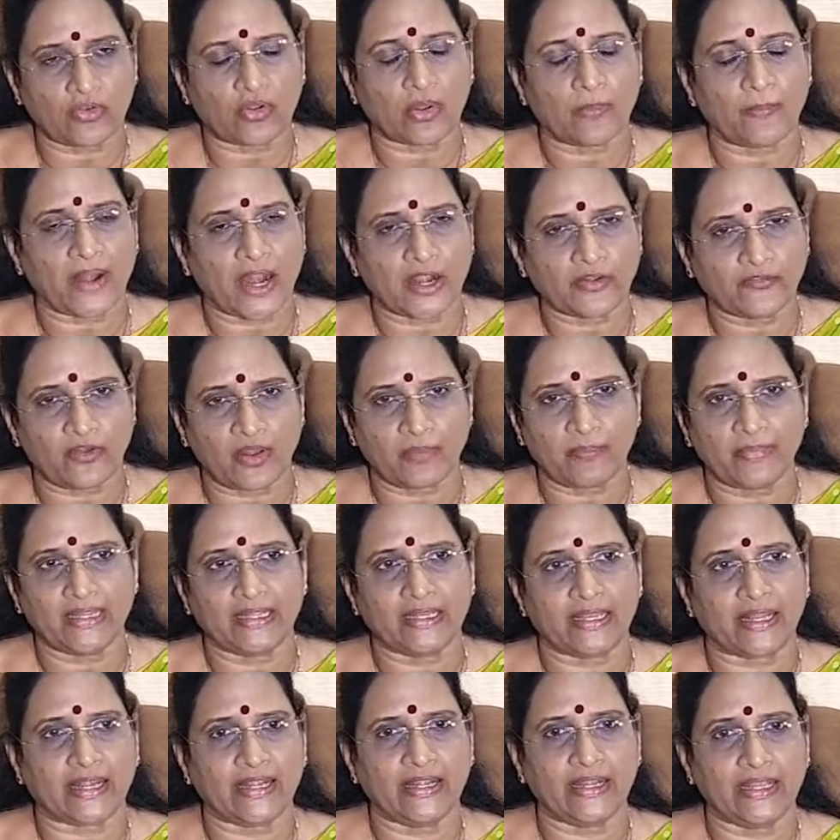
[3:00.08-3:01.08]
ఒక ప్లాట్ఫామ్
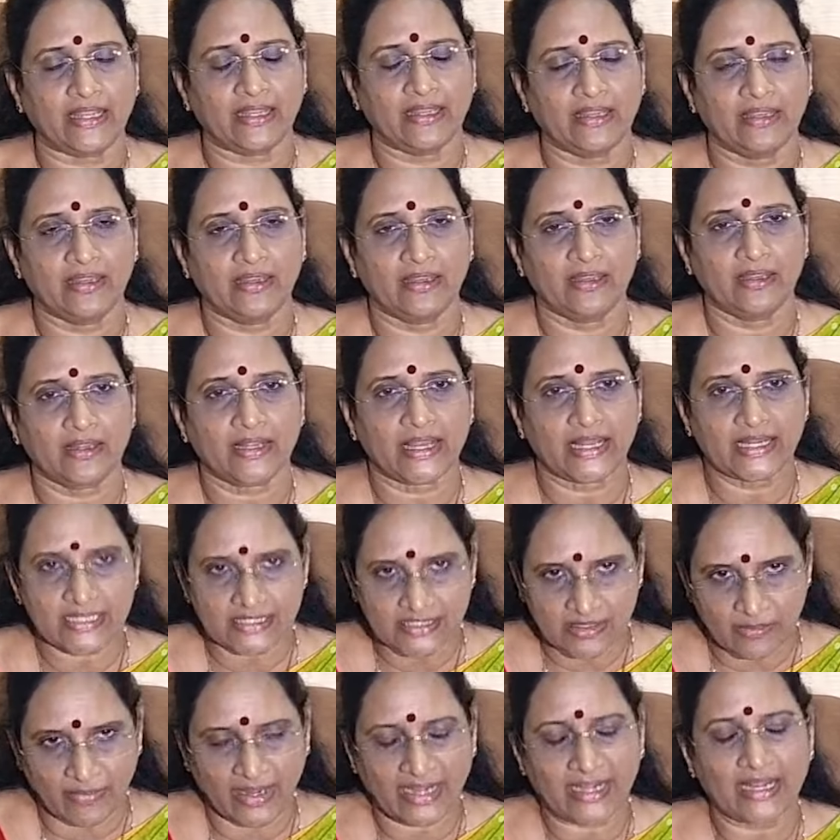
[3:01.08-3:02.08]
మీదకి రండి
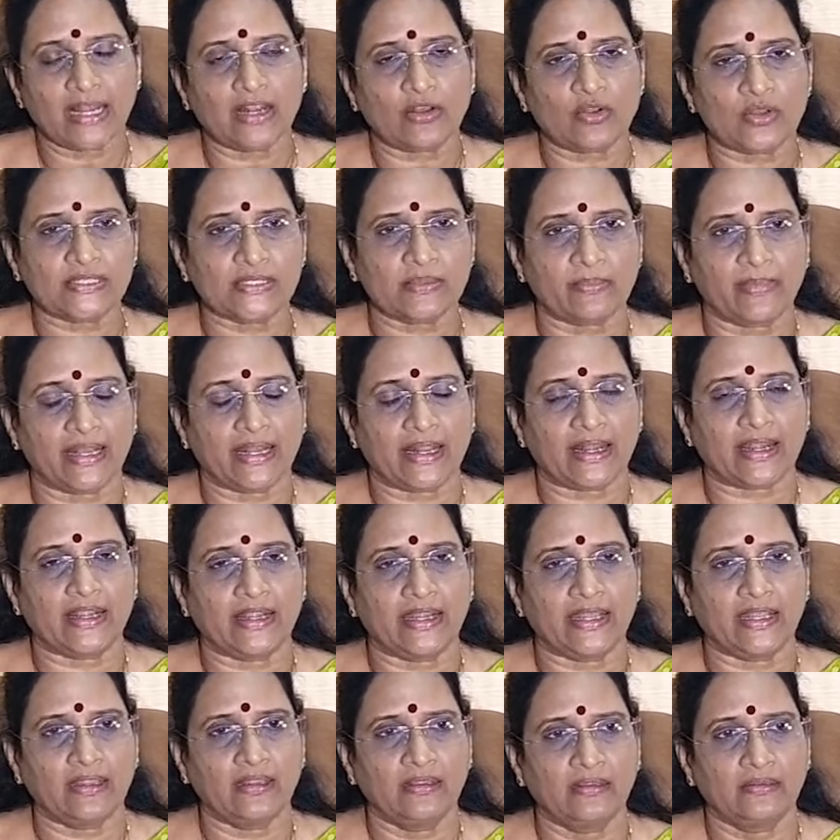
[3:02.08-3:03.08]
కనీసం మహిళల కోసమైనా
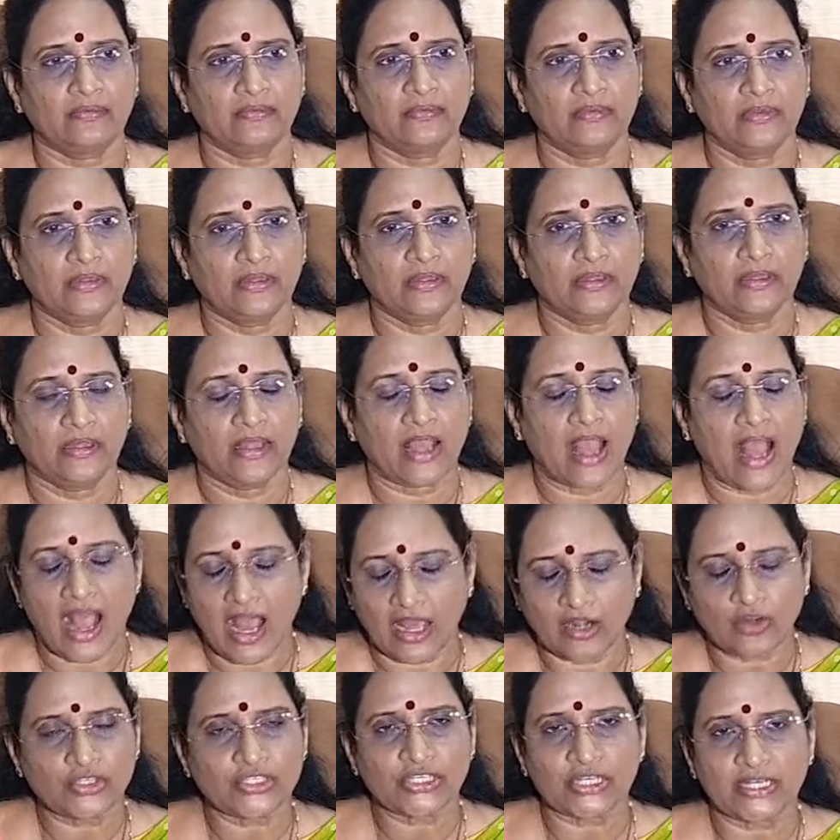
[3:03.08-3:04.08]
రండి
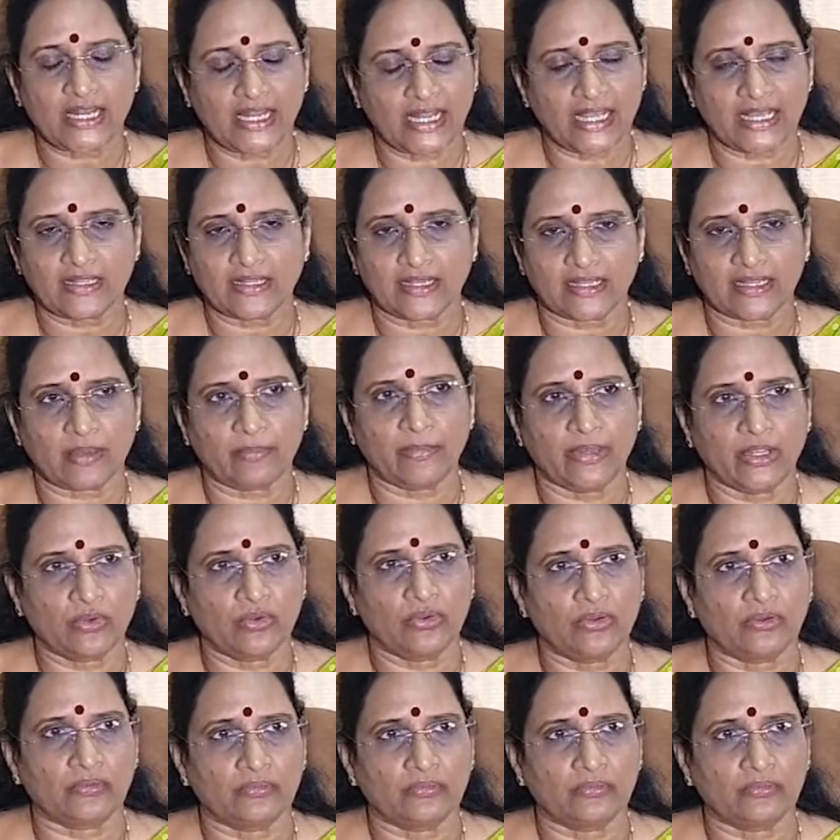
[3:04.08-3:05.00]
ఆలోచన లేదు కదా మీకు